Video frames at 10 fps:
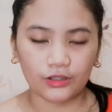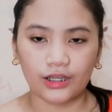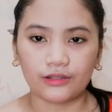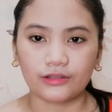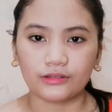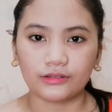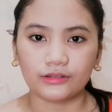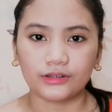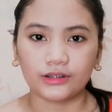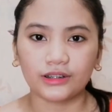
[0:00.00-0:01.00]
Okay.
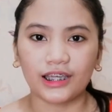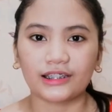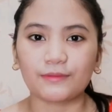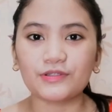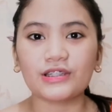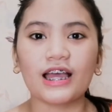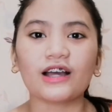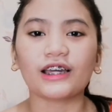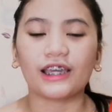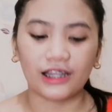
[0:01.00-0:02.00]
Okay, tapos
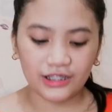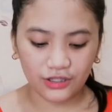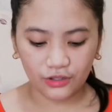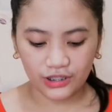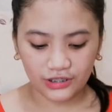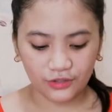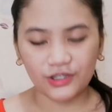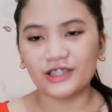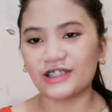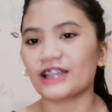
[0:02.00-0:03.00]
na. Okay, let's go, let's go.
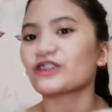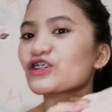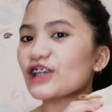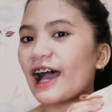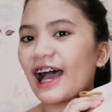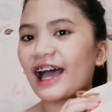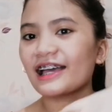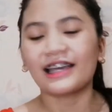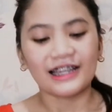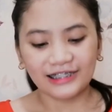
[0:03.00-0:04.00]
So, ito siya.
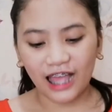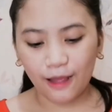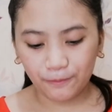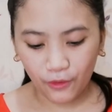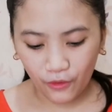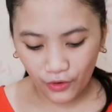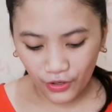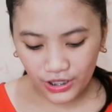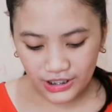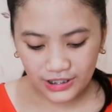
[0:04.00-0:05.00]

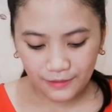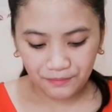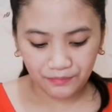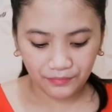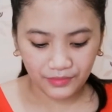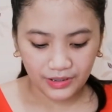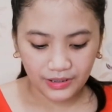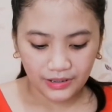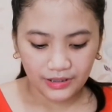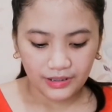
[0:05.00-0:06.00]
Tapos,
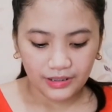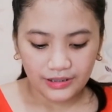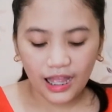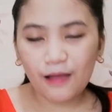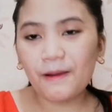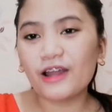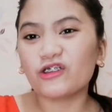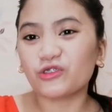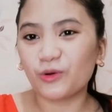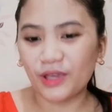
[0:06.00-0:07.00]

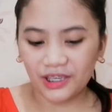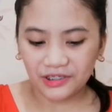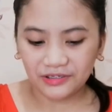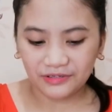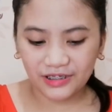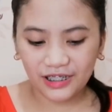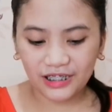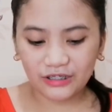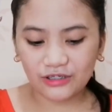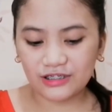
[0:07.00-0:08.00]
nakabalot to eh.
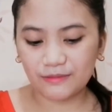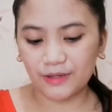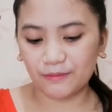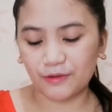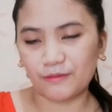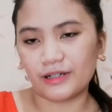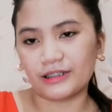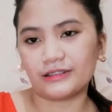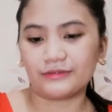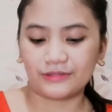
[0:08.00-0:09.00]
Nilagay ko lang sa paper
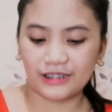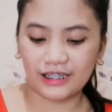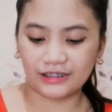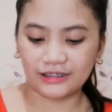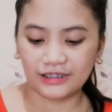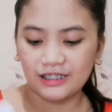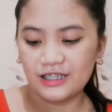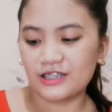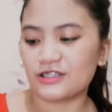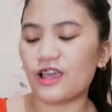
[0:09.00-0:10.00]
bag. Yan.
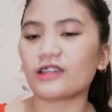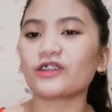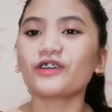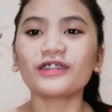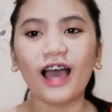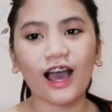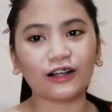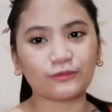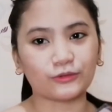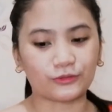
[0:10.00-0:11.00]
So, ito yung the
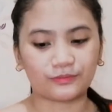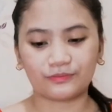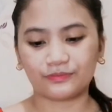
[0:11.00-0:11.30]
album.